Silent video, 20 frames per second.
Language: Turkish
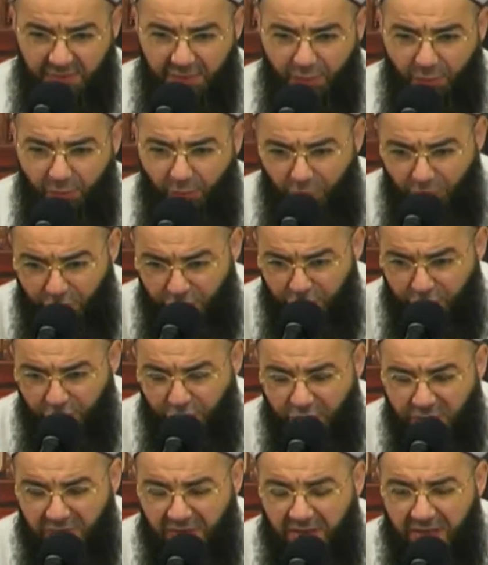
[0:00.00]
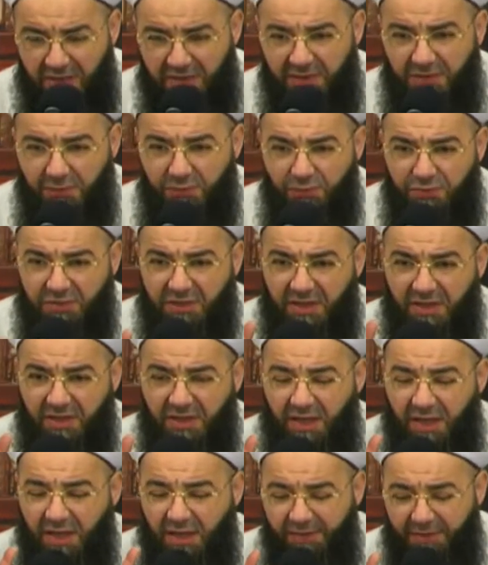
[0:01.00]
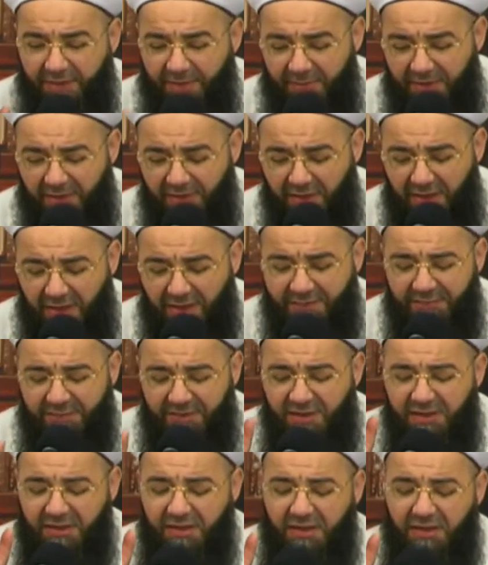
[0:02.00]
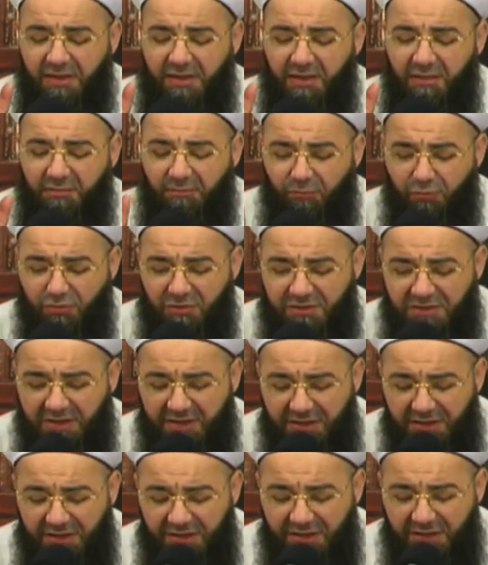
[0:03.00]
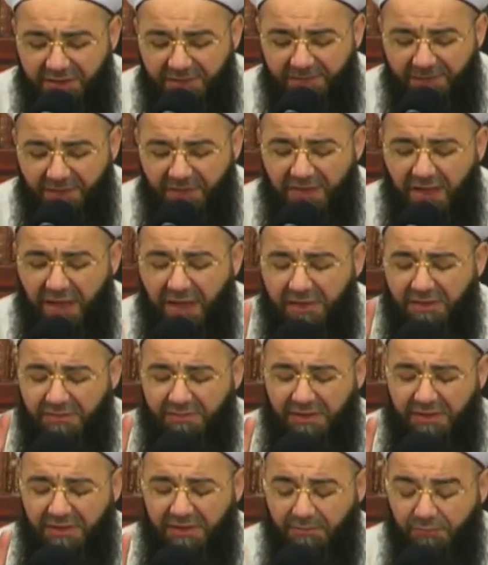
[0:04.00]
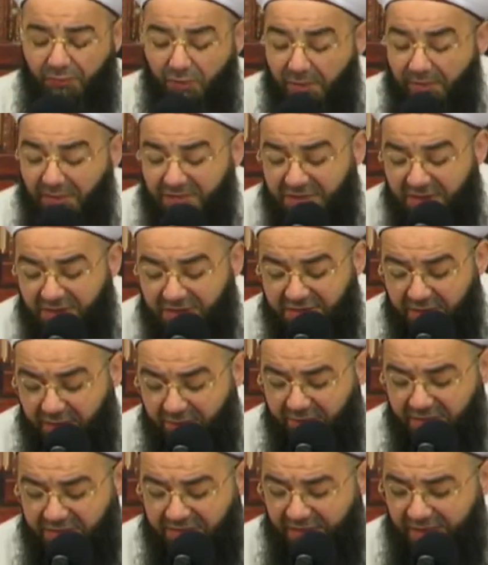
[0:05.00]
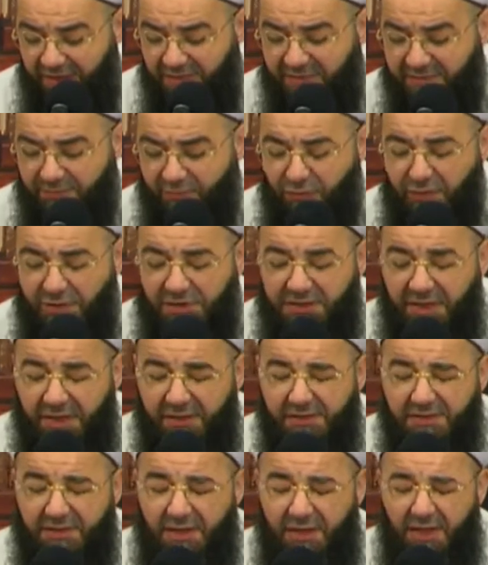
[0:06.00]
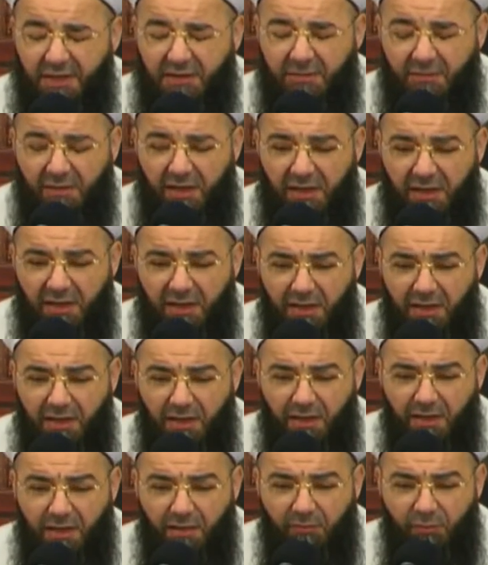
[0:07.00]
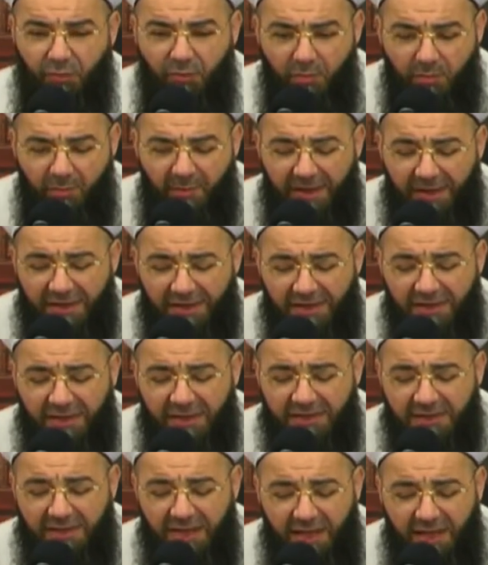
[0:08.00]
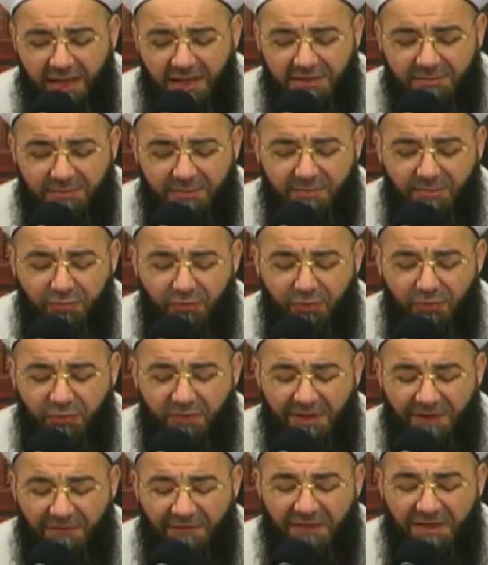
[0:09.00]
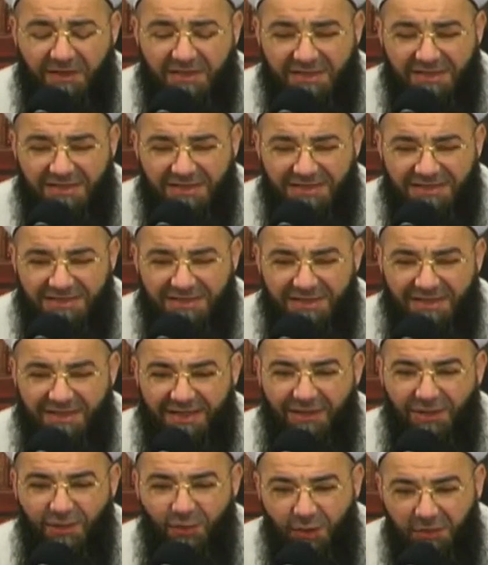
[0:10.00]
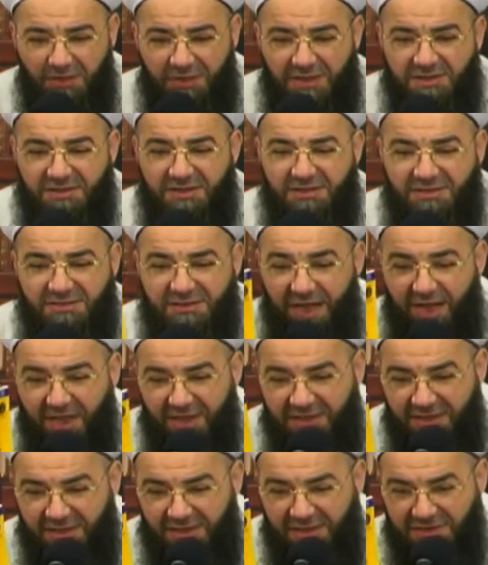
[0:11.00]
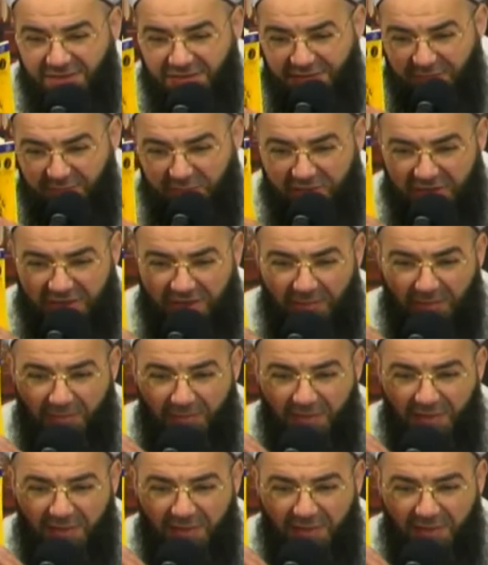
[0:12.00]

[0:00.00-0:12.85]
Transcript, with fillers: 10. gün dahil 100 kere Ya Erhamer Rahimin bu zikri takip edin. Bu Ramazan-ı Şerif Risalesi bunu hiç yanınızdan ayırmayın. Bu mübarek ayda en büyük refikiniz, yoldaşınız, arkadaşınız bu kitap.